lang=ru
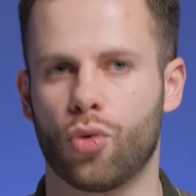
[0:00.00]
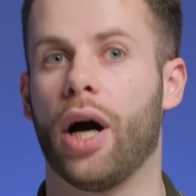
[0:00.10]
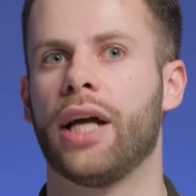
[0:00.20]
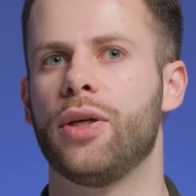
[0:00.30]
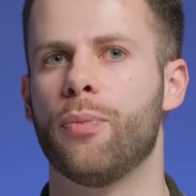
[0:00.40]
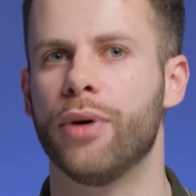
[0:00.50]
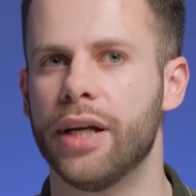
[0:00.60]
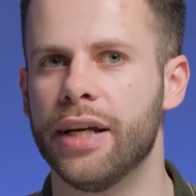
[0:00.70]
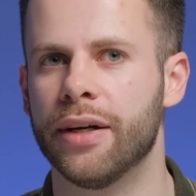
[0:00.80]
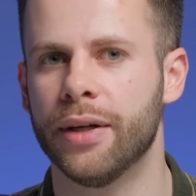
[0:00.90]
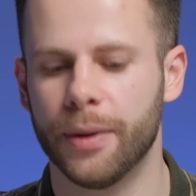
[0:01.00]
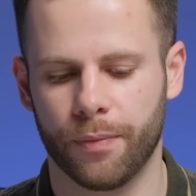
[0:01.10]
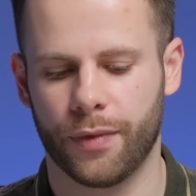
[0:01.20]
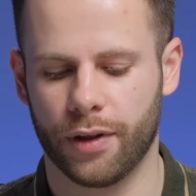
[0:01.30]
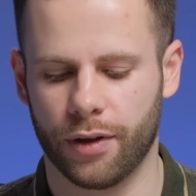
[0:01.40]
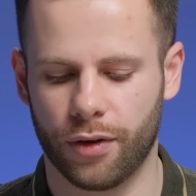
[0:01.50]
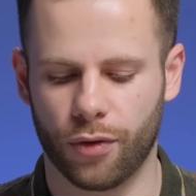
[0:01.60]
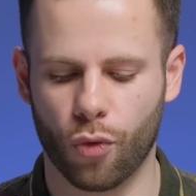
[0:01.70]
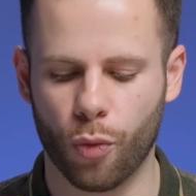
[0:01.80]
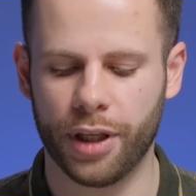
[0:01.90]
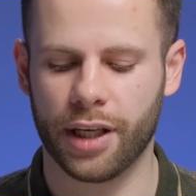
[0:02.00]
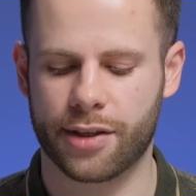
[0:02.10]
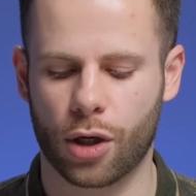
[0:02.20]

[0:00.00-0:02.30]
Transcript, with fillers: Ну, они были у меня